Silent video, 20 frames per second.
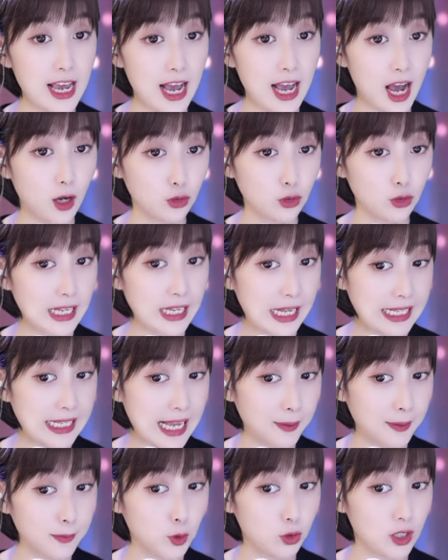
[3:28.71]
所以啊，
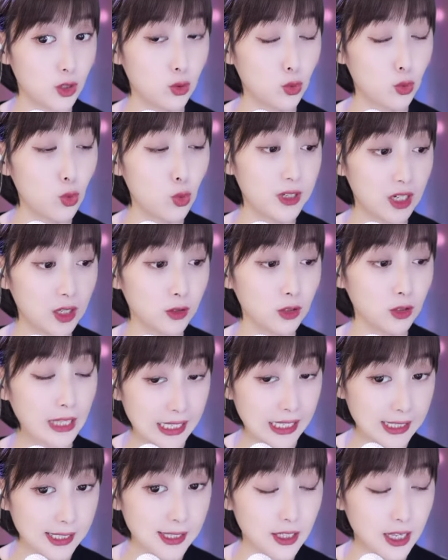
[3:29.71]
就咱家有的公
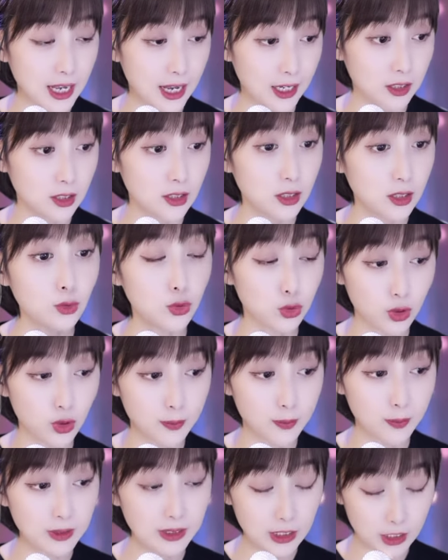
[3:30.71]
屏打字的，
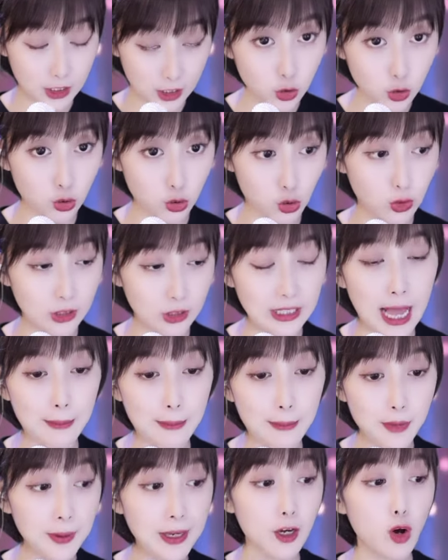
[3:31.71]
兴许说，兴许
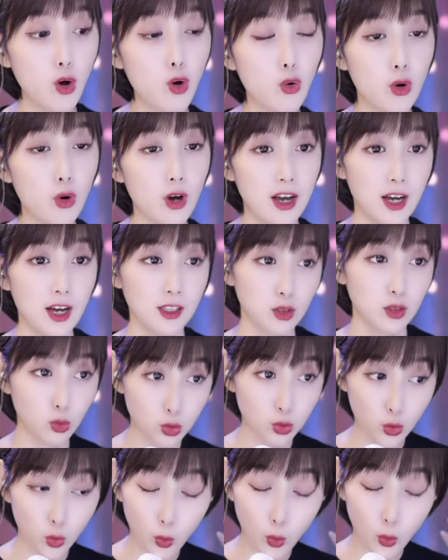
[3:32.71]
说，他们背后
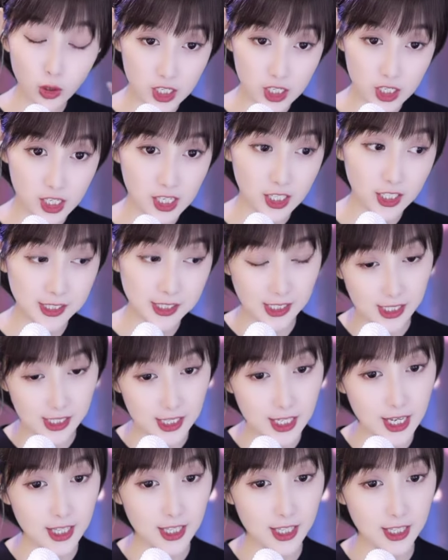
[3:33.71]
都或者是一
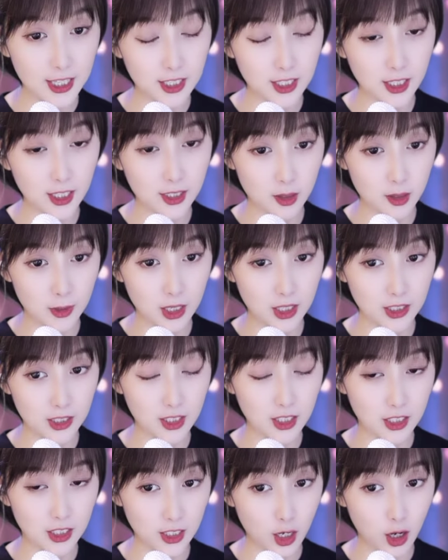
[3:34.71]
个企业的一个
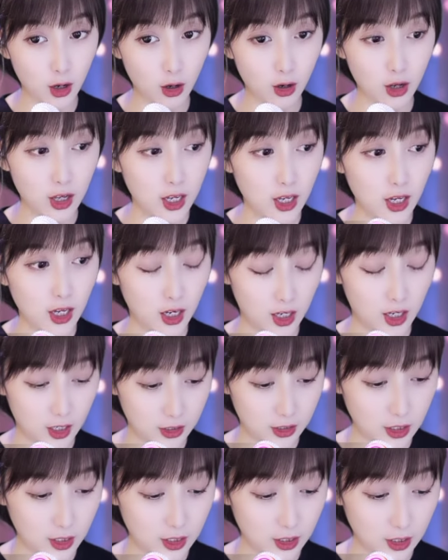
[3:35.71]
什么，这个叫
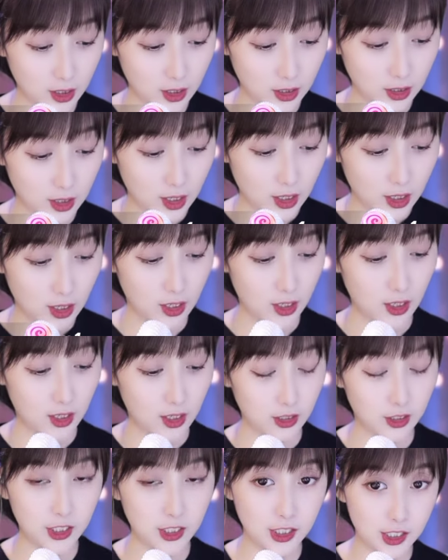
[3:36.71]
啊，这个
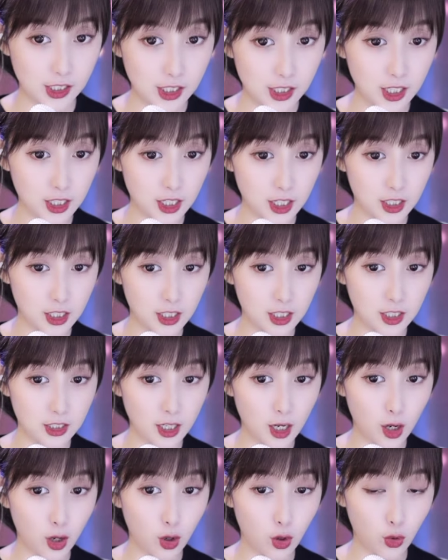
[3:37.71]
呃，企业
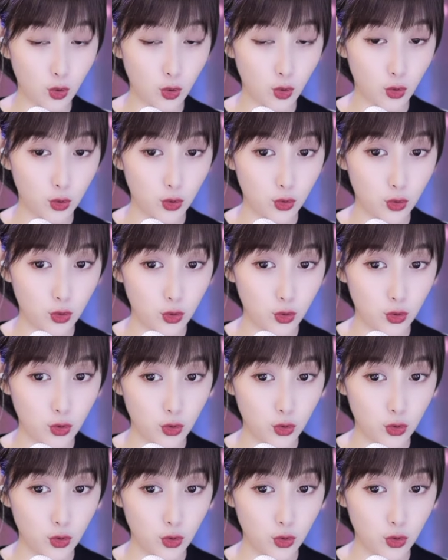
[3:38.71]
的一个叫